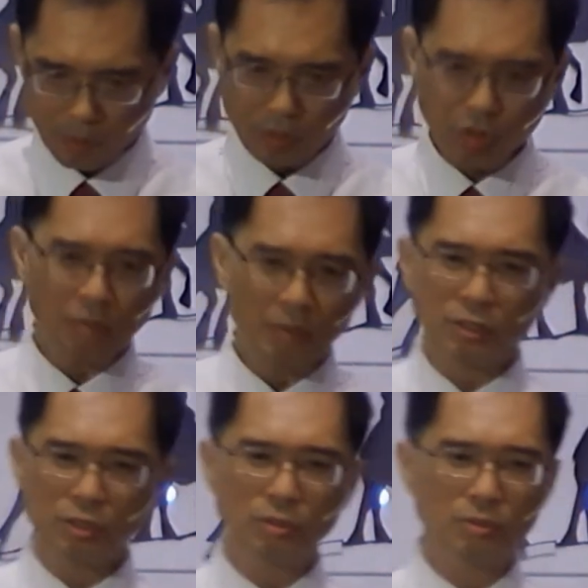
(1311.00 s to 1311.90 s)
所以我们
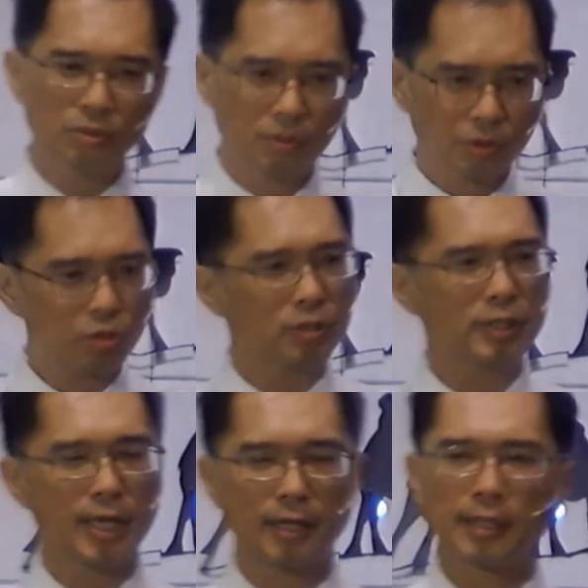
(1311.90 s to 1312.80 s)
就就坐
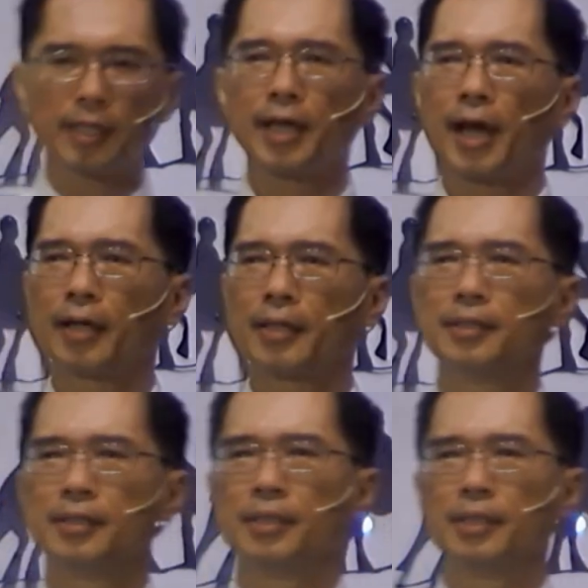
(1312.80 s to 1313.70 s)
下来跟他谈，
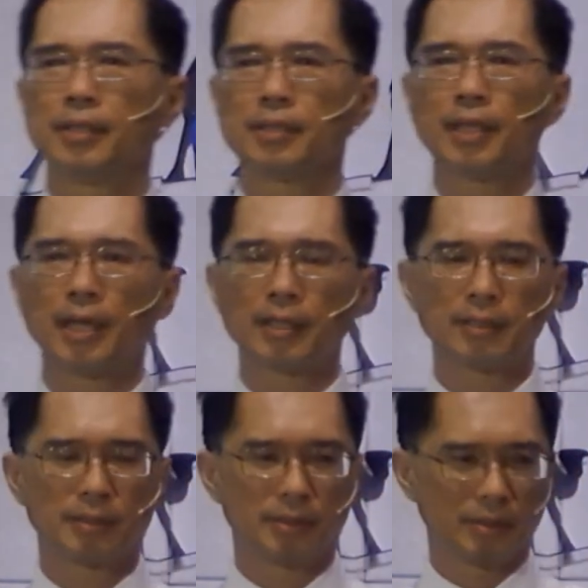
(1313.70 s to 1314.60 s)
当然
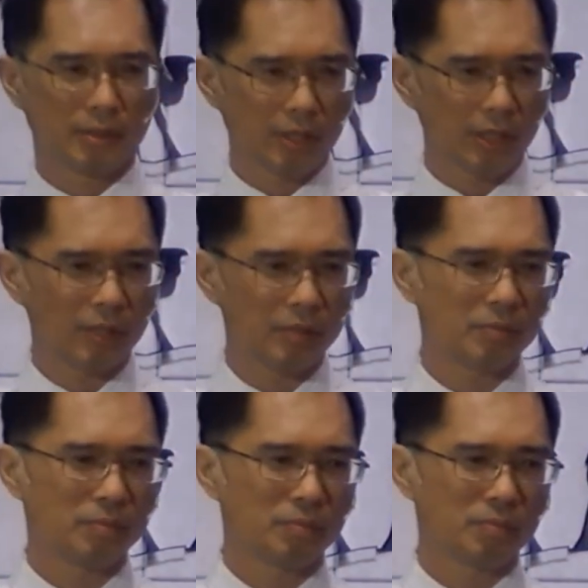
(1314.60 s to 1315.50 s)
呃。
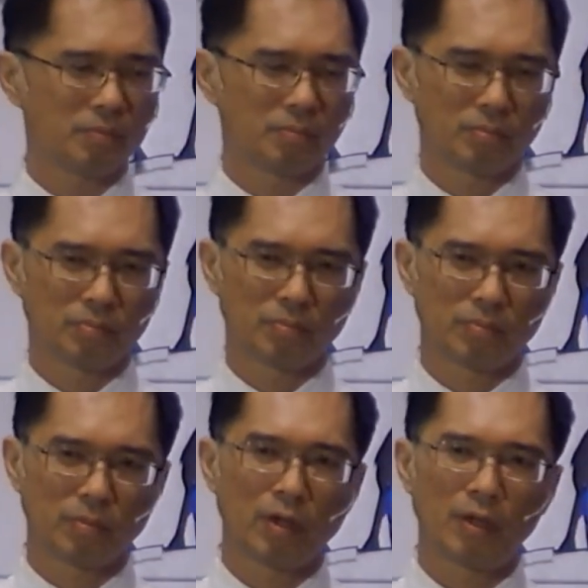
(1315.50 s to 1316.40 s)

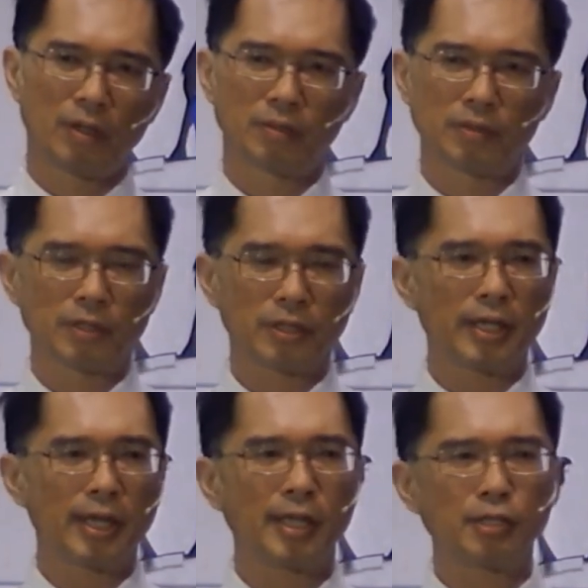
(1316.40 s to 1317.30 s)
啊，我的太
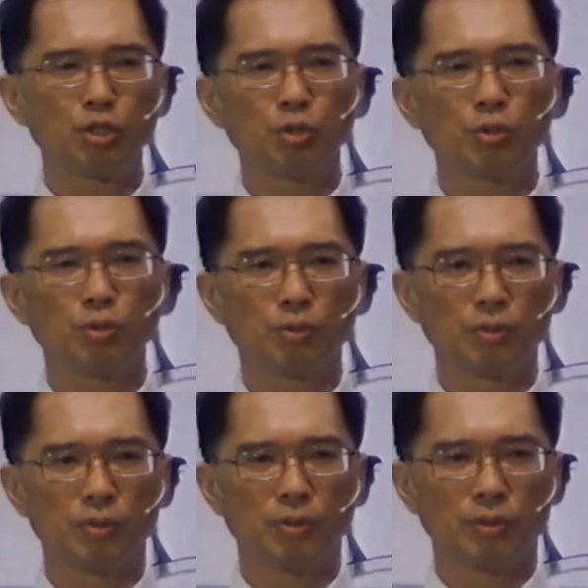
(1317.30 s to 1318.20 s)
太，她就
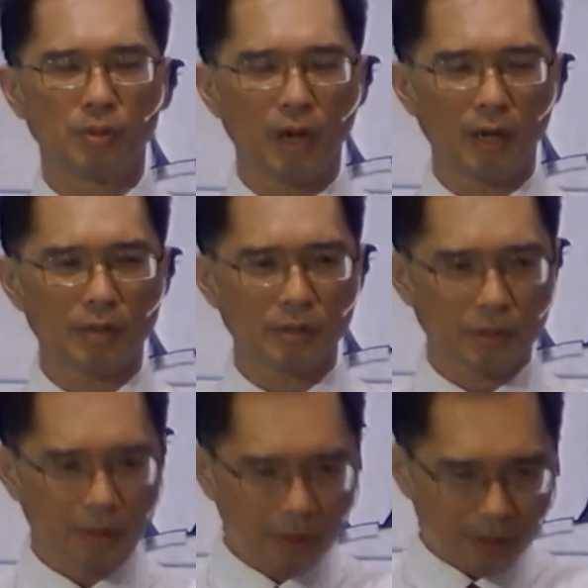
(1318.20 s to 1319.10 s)
啊
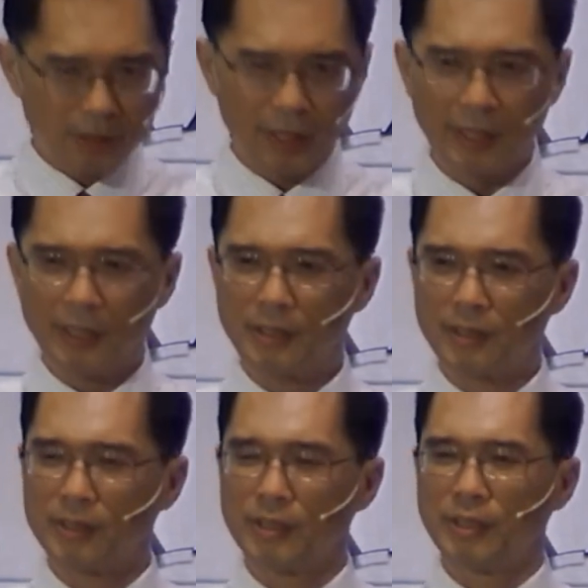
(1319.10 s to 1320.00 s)
跟那个
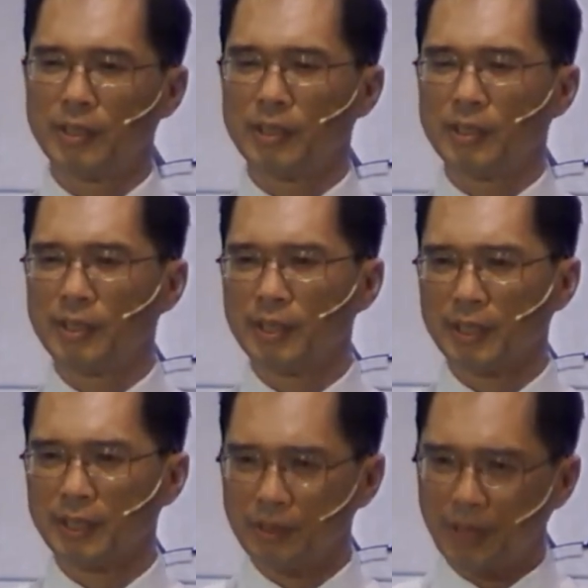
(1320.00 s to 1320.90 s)
那
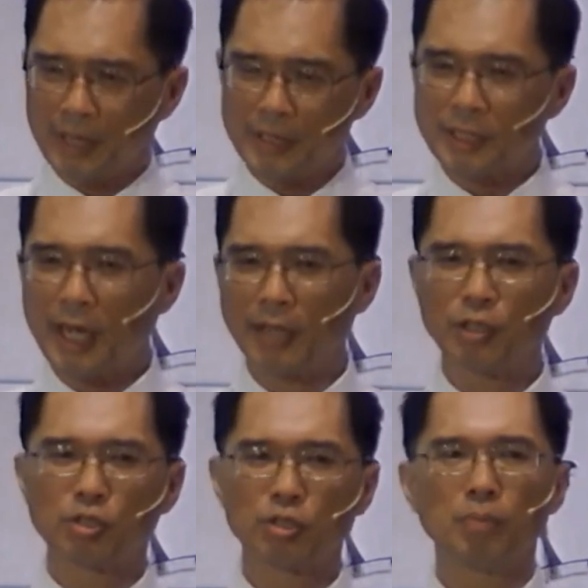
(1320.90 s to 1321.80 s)
个女孩子谈的
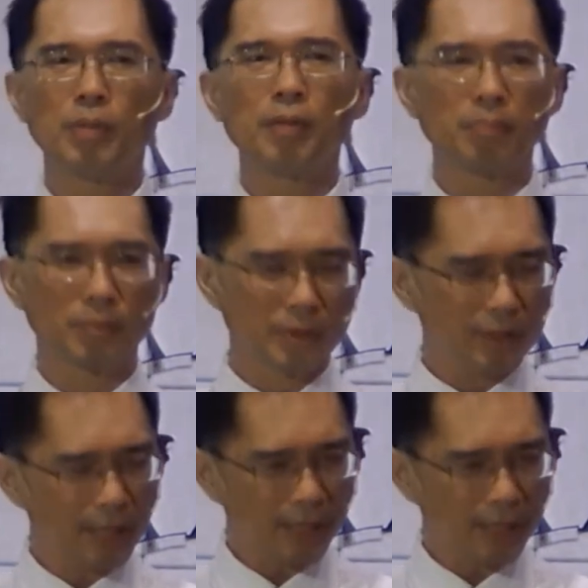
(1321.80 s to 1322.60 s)
时候，明让